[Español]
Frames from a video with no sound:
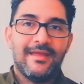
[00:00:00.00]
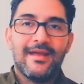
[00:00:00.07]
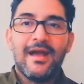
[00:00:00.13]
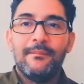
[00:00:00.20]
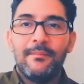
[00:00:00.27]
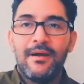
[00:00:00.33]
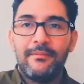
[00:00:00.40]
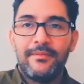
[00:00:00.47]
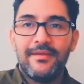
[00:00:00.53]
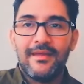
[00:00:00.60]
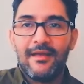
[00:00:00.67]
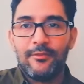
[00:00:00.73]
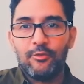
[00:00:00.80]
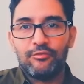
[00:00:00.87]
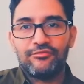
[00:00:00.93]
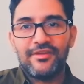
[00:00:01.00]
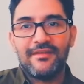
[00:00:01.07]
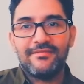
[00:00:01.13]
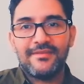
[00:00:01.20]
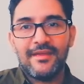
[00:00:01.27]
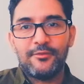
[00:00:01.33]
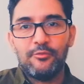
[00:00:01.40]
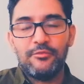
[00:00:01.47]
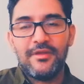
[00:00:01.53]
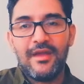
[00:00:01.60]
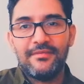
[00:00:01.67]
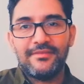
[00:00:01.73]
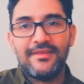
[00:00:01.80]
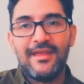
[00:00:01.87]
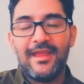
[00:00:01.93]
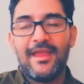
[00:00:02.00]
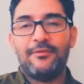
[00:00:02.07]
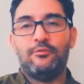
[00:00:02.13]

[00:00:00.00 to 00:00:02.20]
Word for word: en ambas vías, docente-estudiante,